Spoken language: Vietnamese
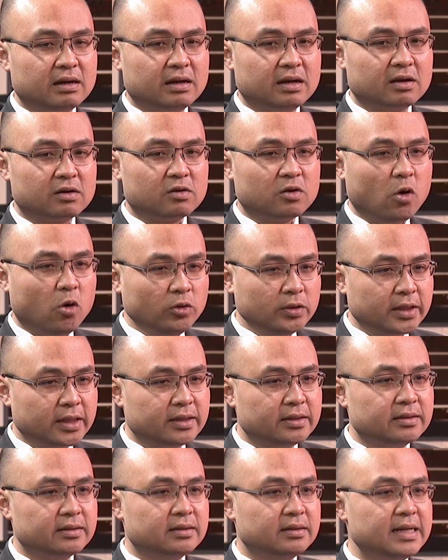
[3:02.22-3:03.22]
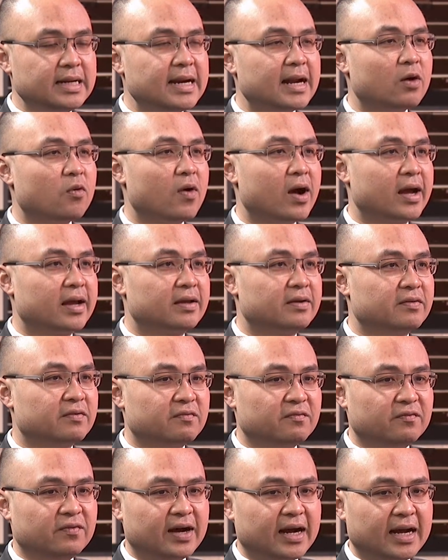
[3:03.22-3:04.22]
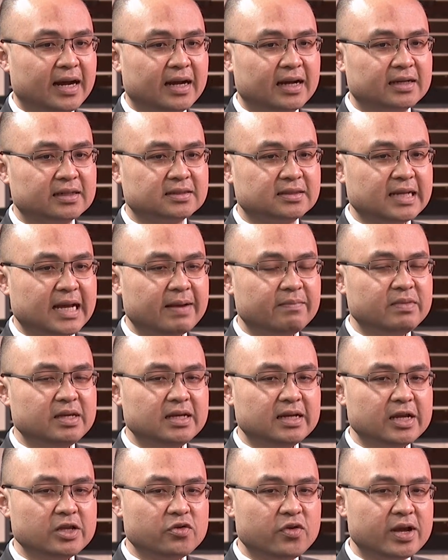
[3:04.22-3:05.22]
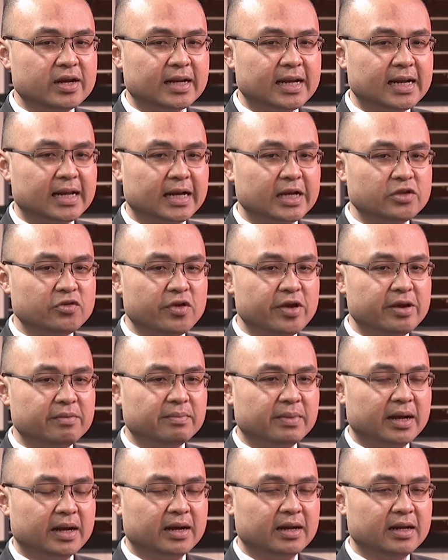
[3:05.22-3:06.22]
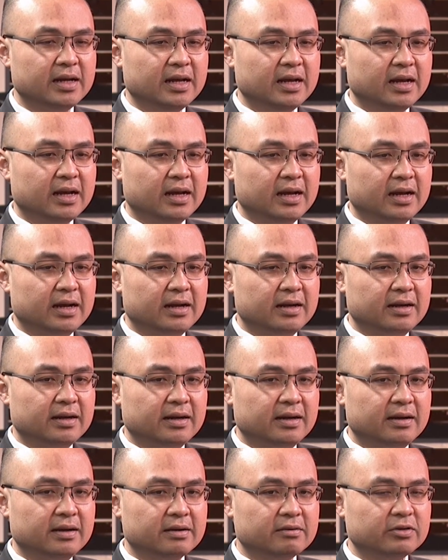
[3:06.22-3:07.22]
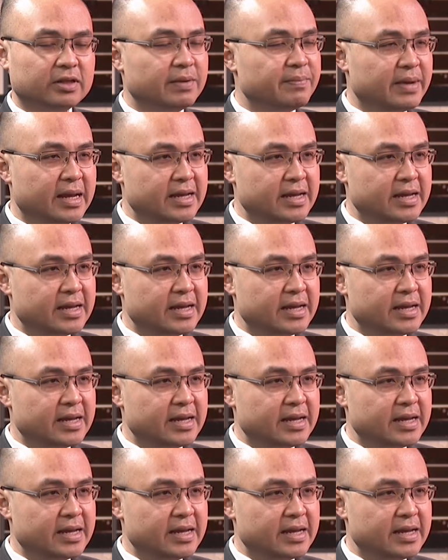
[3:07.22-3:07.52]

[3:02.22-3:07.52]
Ờ, cố tình đi ra ngoài và xem như cái chuyện này là cái chuyện mà uh, có thể